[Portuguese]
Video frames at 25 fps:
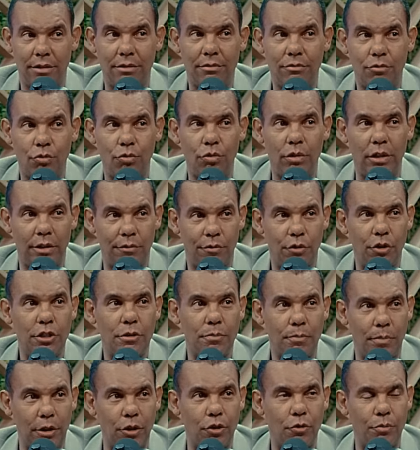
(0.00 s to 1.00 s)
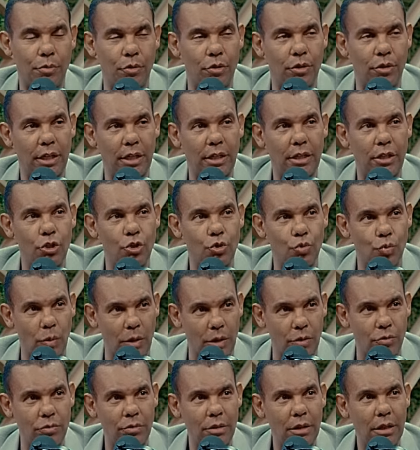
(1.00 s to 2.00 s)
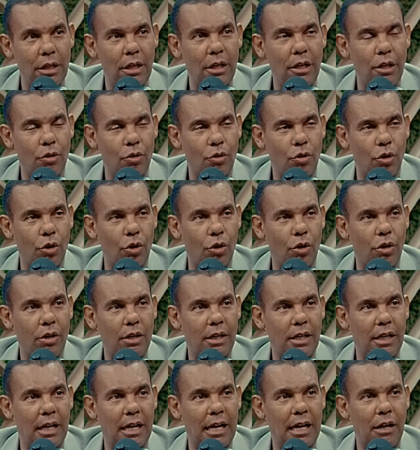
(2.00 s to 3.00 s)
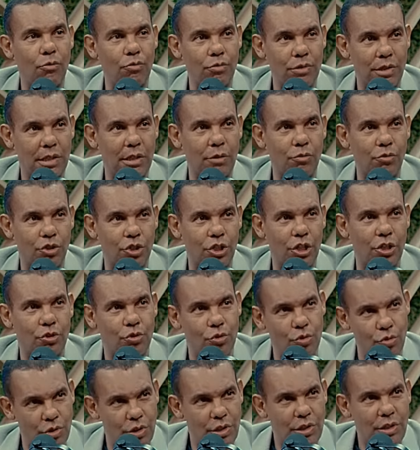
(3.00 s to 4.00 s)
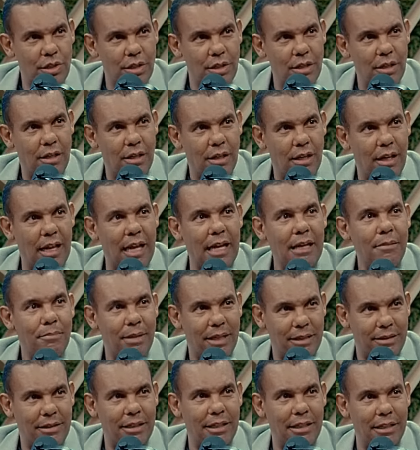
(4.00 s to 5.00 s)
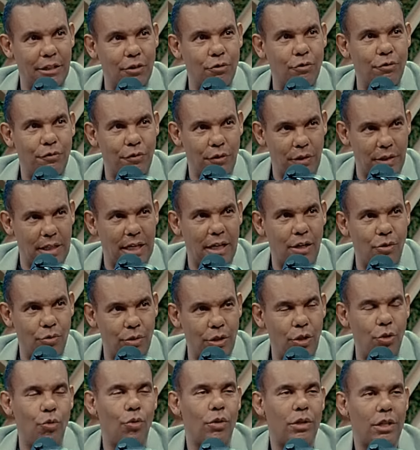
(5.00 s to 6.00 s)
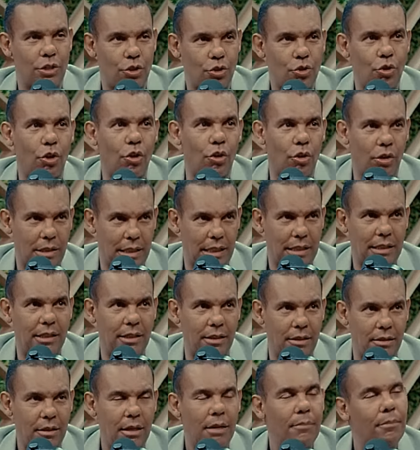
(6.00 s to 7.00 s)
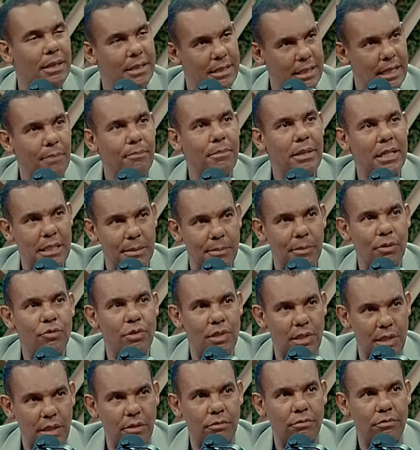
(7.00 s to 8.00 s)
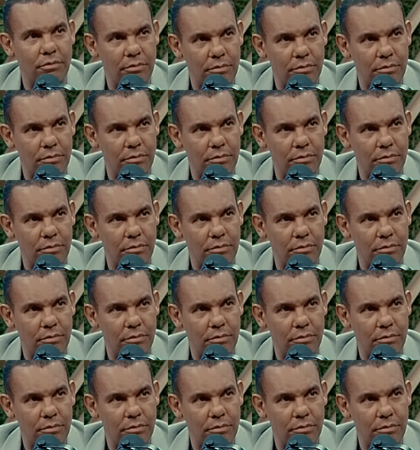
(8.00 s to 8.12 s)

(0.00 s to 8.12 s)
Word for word: No livro eu explico por que, que João coloca a unção de Jesus lá em Betânia no final e Lucas coloca aqui. Mas é a mesma unção.